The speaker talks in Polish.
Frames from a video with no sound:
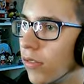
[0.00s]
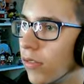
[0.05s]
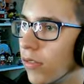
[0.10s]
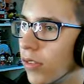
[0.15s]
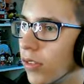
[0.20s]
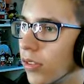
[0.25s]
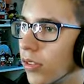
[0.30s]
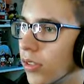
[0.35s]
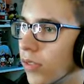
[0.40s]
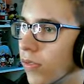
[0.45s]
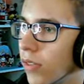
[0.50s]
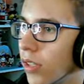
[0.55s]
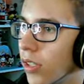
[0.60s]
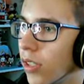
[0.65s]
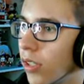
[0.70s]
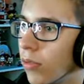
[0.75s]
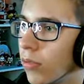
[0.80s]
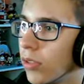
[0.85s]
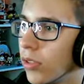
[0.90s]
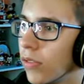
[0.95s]
więc
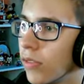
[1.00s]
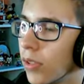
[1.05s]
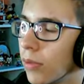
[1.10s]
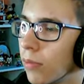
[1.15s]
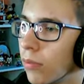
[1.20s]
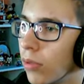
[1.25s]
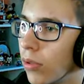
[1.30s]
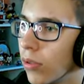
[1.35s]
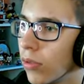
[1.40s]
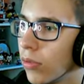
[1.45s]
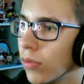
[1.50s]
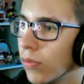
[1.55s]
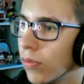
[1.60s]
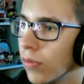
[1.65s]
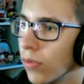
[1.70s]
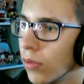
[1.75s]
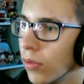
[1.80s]
zwykle używam bloków,